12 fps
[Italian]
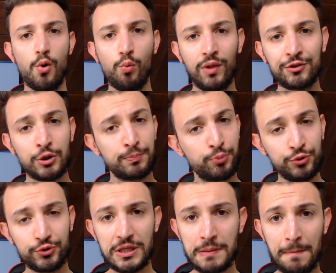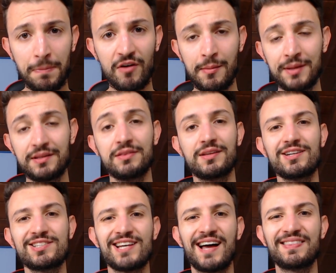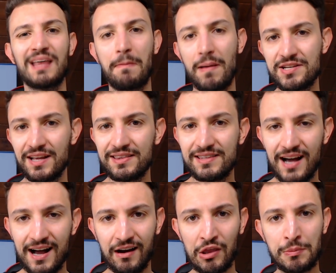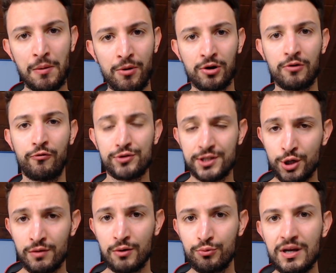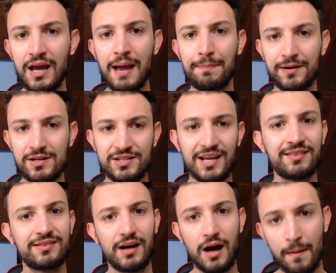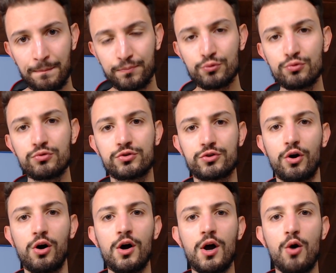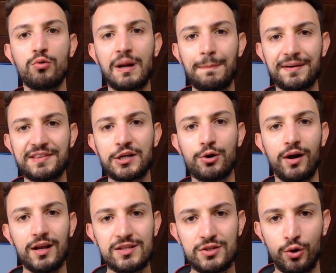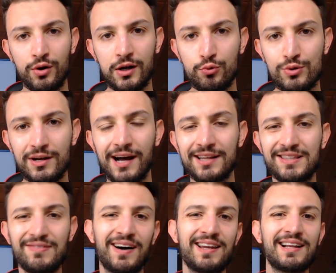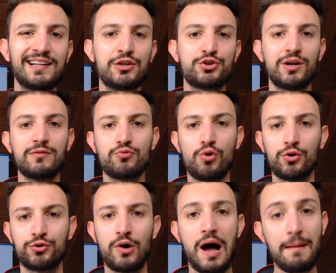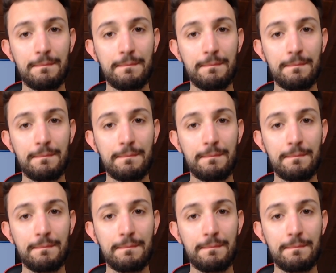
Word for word: Un altro punto di mappa veramente interessante è presente anche dopo Borgo Foglianova, qui è presente appunto una particolare zona in cui attivare il glitch e il vuoto a